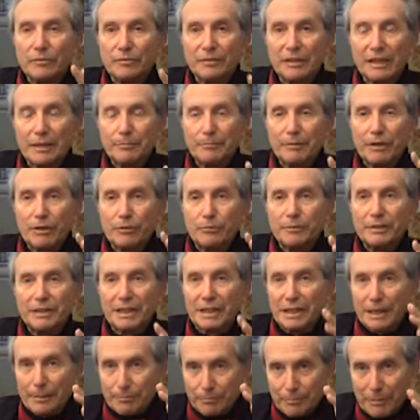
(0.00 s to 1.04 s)
che Melo
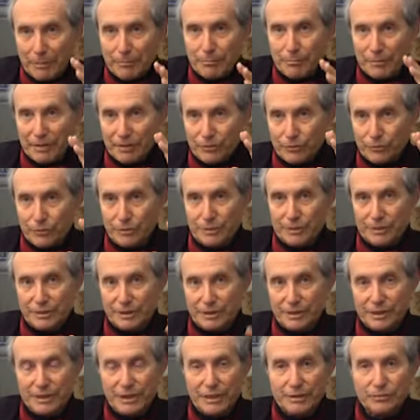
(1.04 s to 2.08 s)
Minnella ha ben messo in
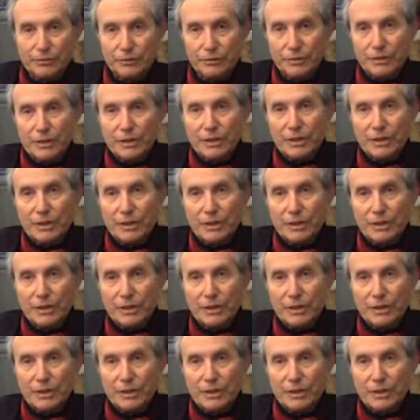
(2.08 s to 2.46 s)
rilievo.